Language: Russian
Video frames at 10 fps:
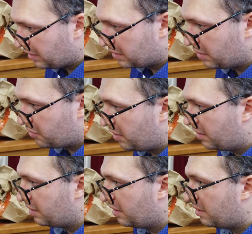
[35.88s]

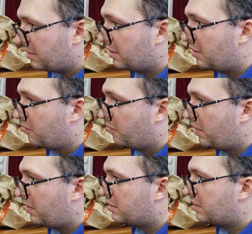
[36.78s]
Изначально, да, нам
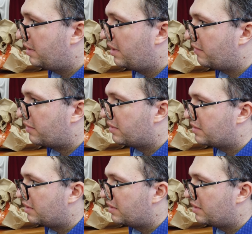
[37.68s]
упала заявка,